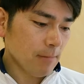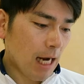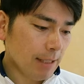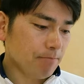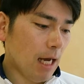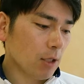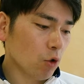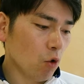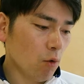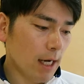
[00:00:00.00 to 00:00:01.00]
はいあ
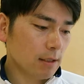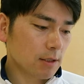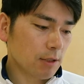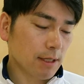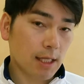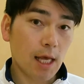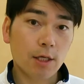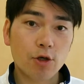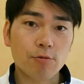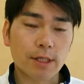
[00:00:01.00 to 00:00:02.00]
とは次は
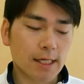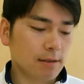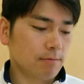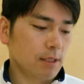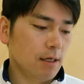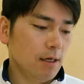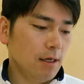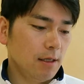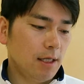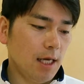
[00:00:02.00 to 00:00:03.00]
定休日です
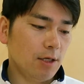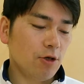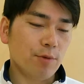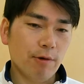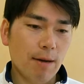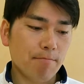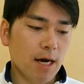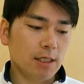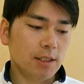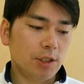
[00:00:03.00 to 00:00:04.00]
定休日は
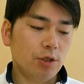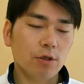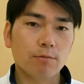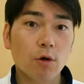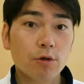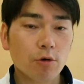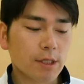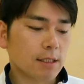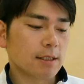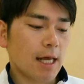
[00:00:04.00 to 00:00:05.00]
毎週木曜
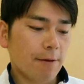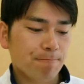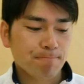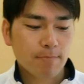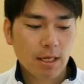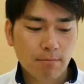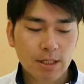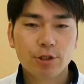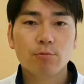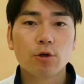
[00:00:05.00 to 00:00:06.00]
日ですね
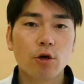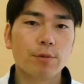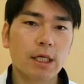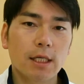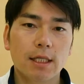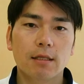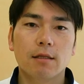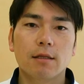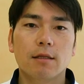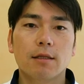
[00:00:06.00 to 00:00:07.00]
毎週木曜日
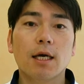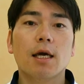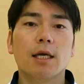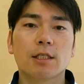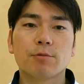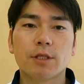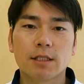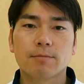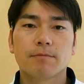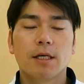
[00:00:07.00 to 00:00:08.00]
だけ休み
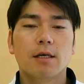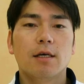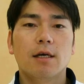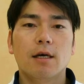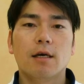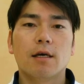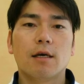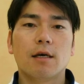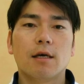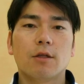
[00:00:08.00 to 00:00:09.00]
です、
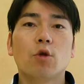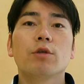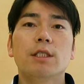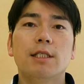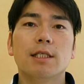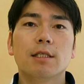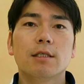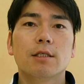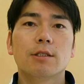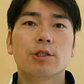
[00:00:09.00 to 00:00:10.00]
えー、土日
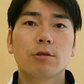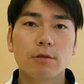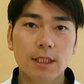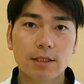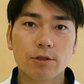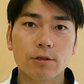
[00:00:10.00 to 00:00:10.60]
祝日